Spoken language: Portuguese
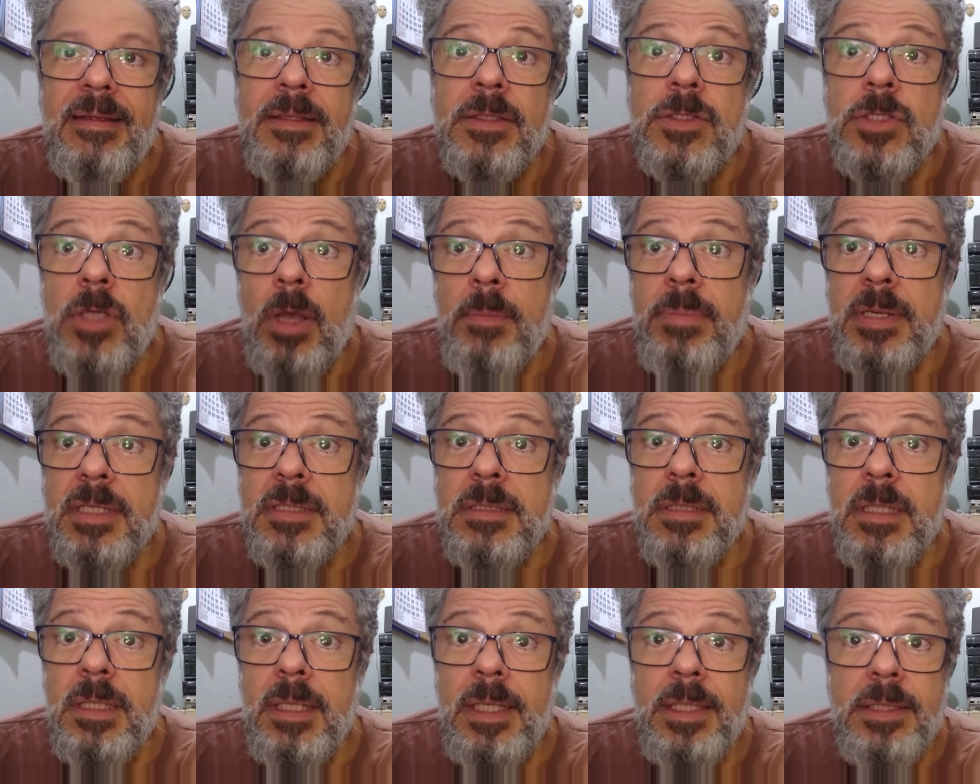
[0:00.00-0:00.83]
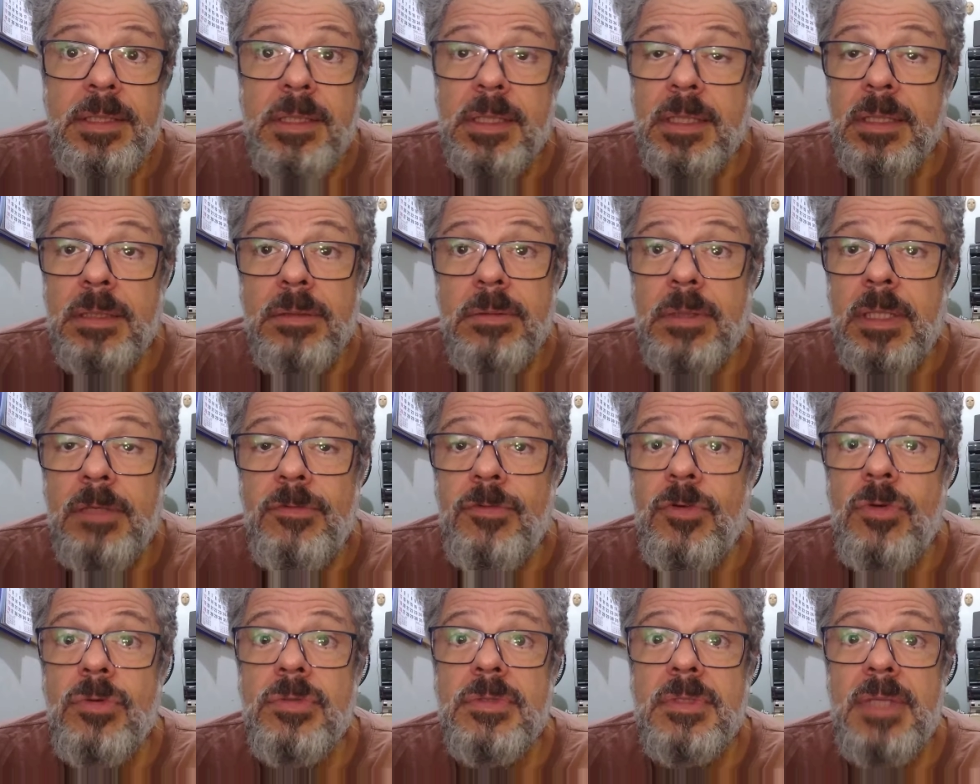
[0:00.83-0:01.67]
Sobras de leite que nunca
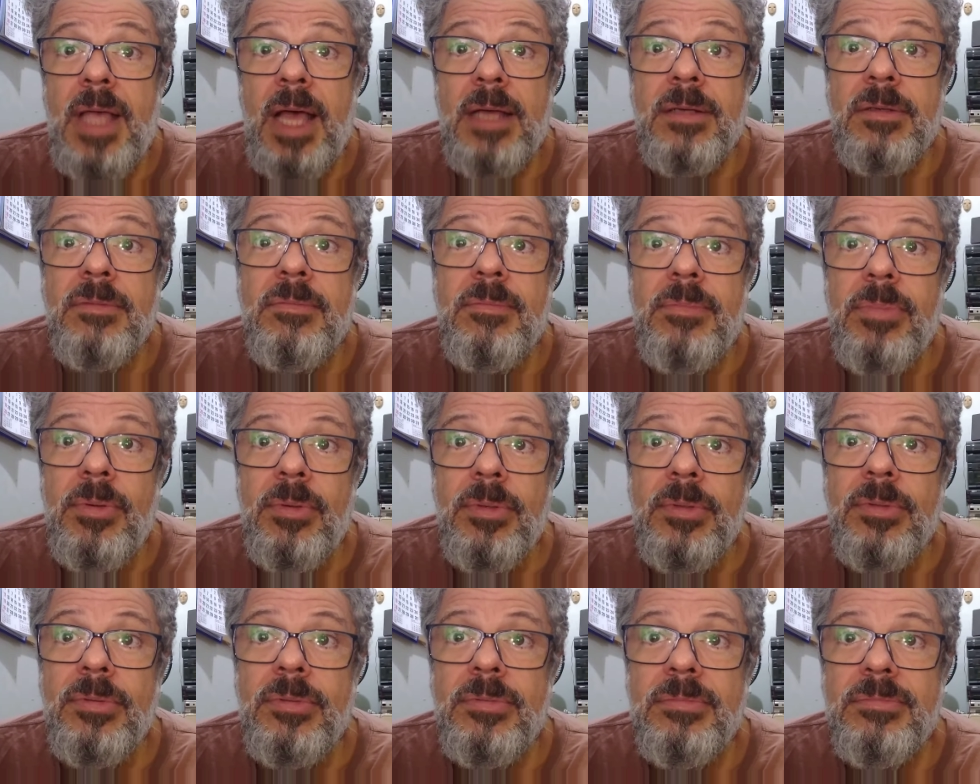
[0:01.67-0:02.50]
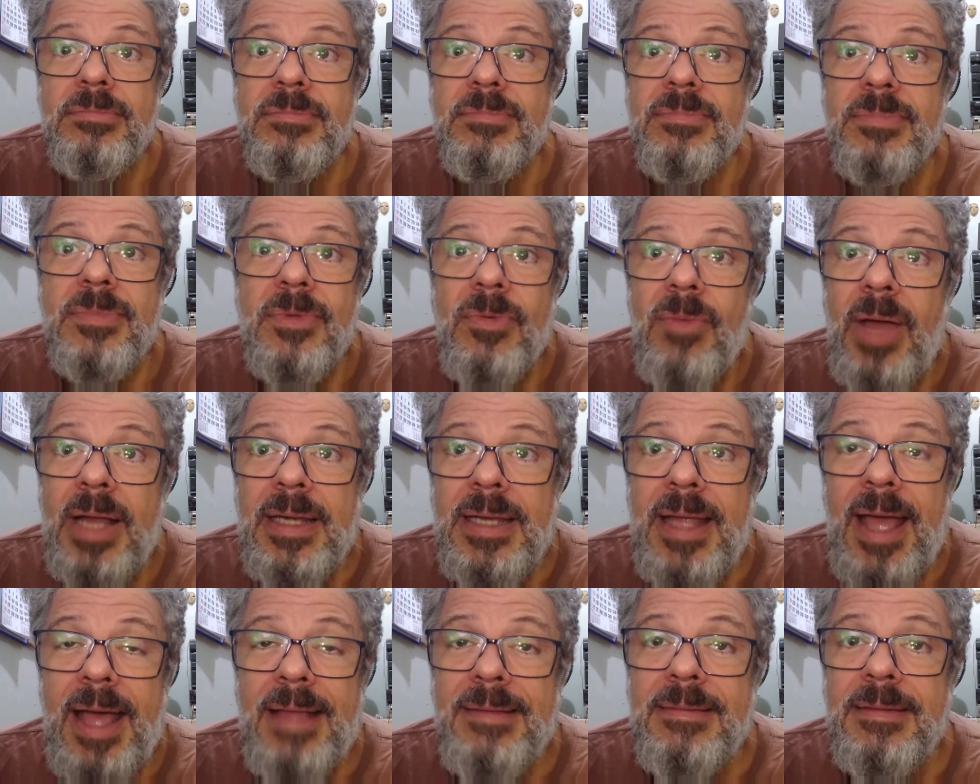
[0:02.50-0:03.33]
vou usar num bolo.
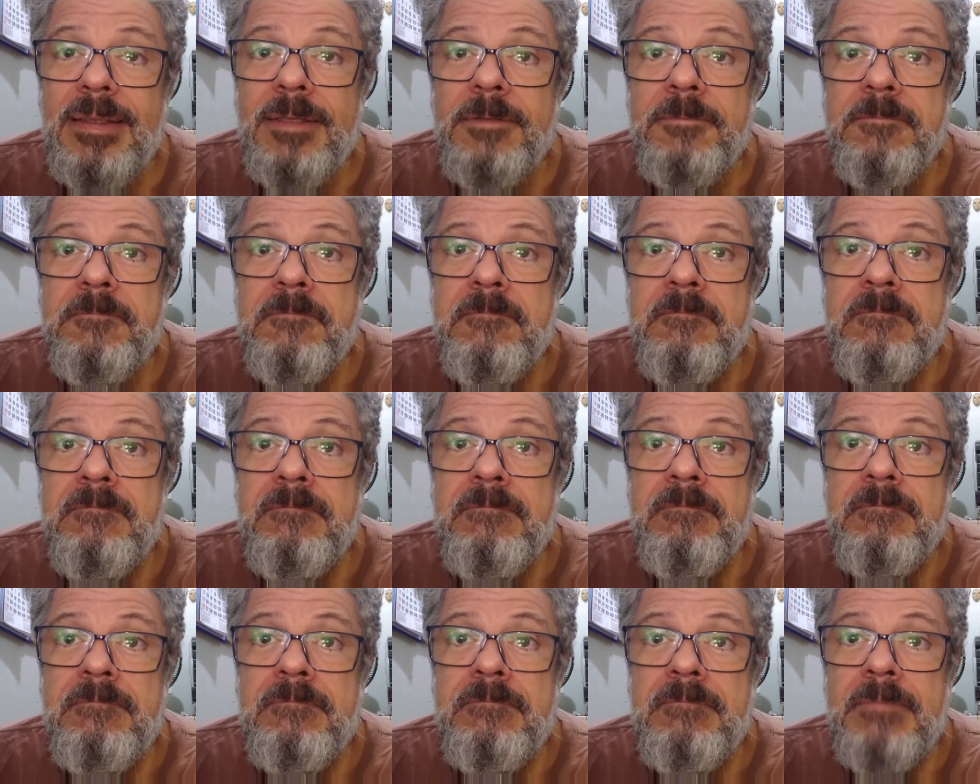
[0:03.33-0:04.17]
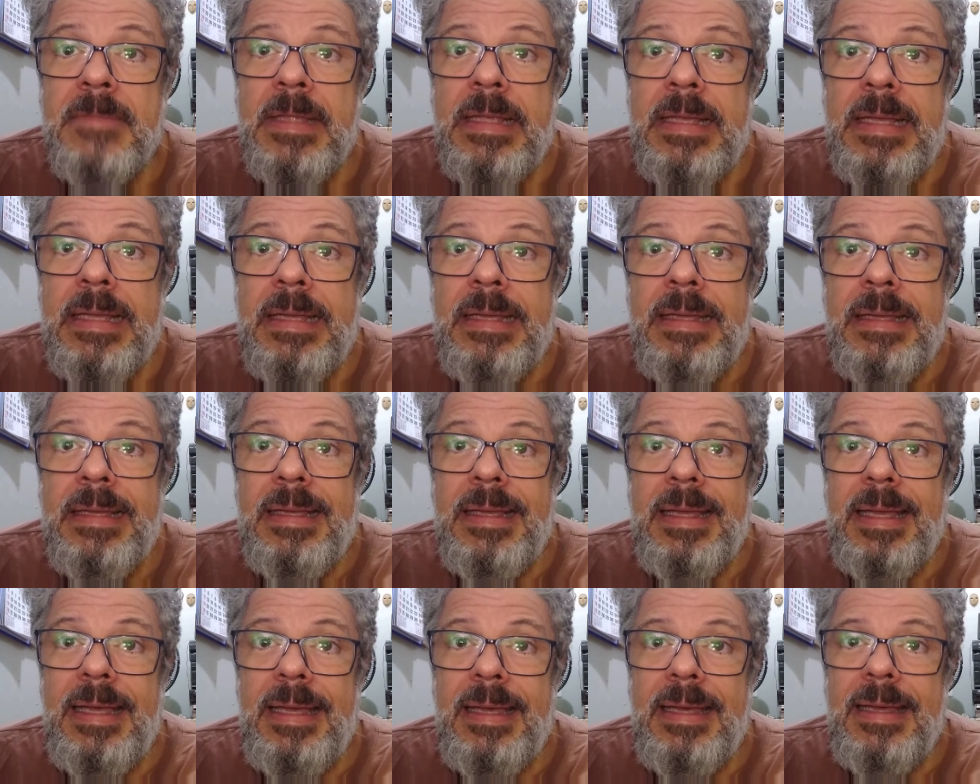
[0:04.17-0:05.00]
Malhada.
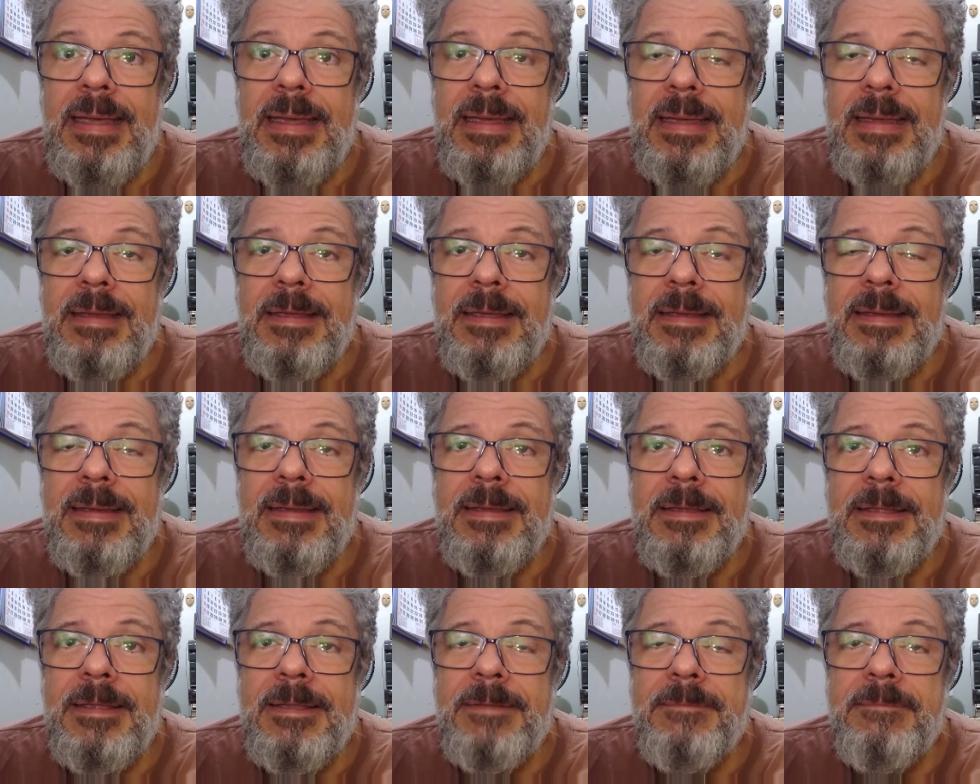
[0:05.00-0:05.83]
É.